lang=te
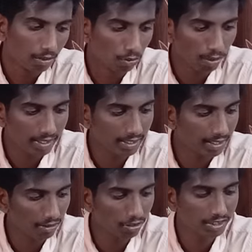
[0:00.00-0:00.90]
ఇంకోటి అయితే
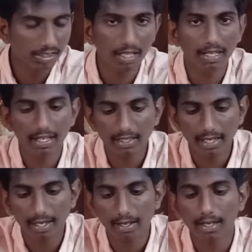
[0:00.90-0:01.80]
నోటీస్ చేశాను
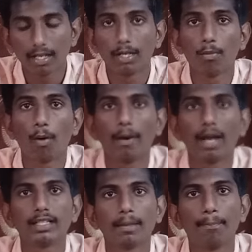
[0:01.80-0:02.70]
నేనైతే ఈ
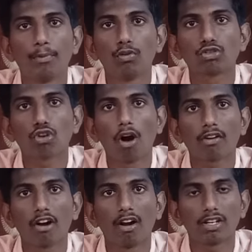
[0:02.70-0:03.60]
మొబైల్ అయితే ప్యూర్ స్టాక్